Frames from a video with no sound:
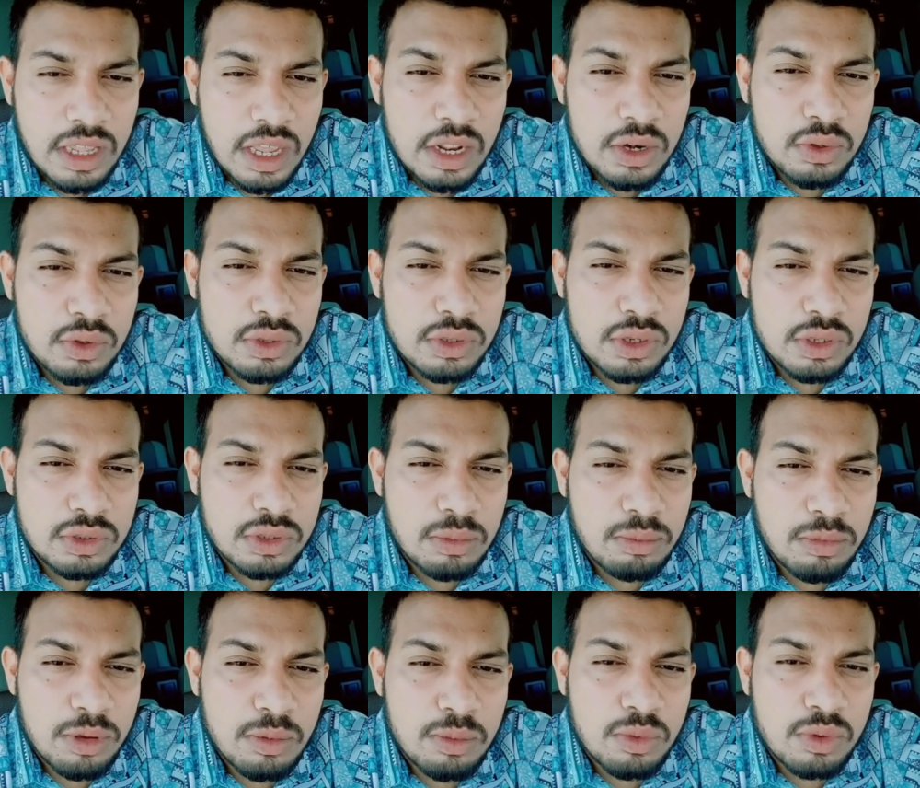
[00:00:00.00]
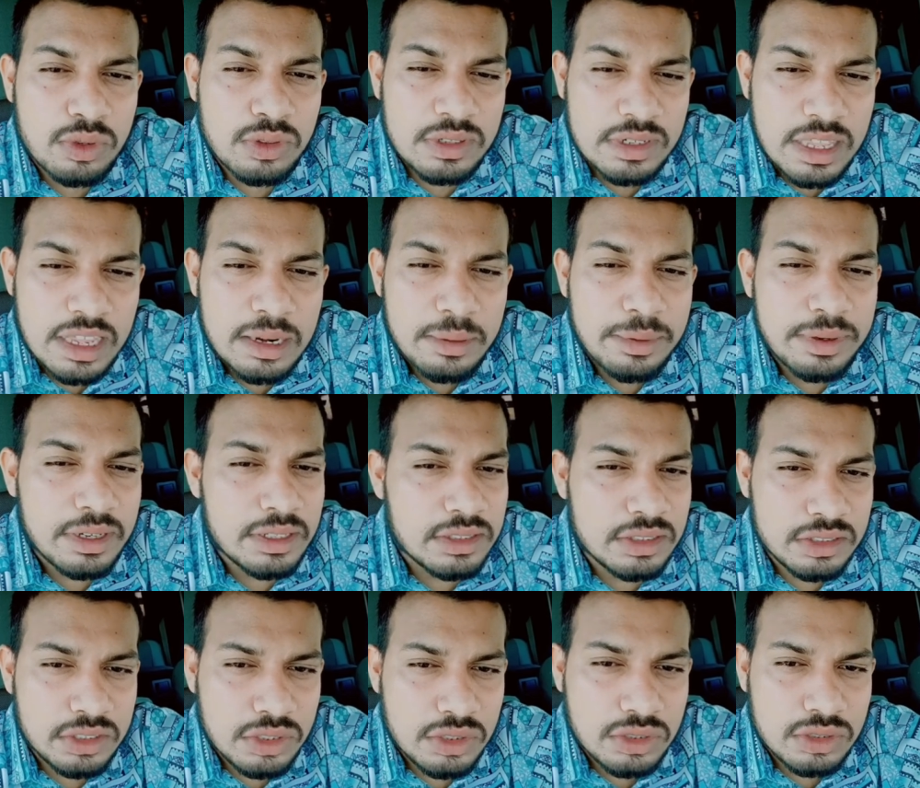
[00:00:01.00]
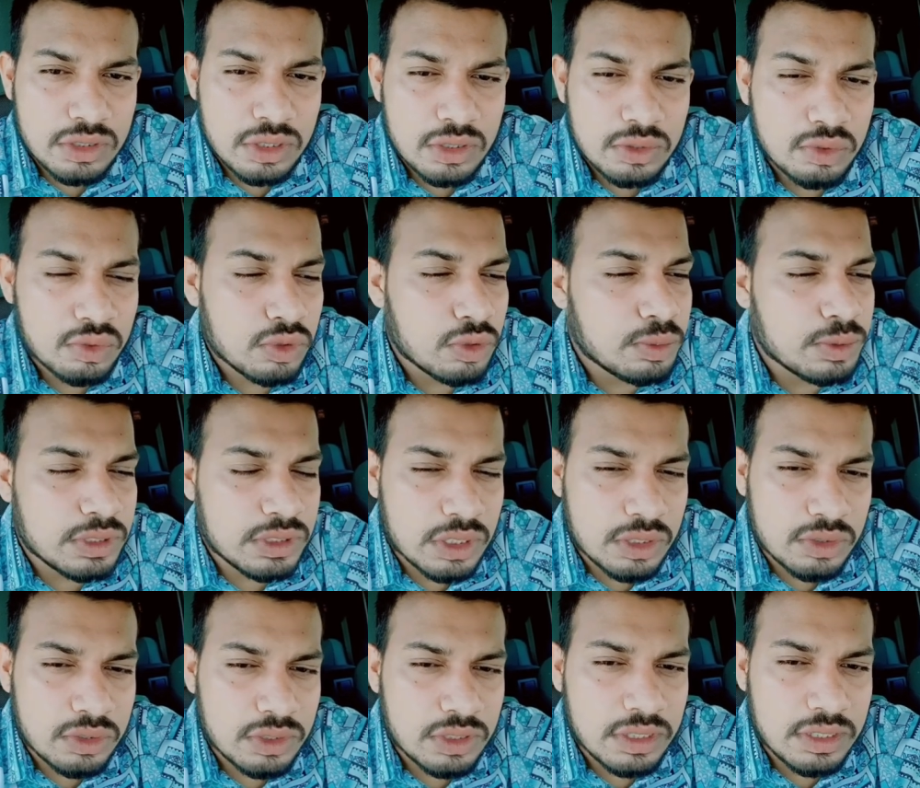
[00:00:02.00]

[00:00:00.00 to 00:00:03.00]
నాలుగు వందల తొంభై మూడు తినారులు పెట్టి తీసుకున్నాడు చూపిస్తా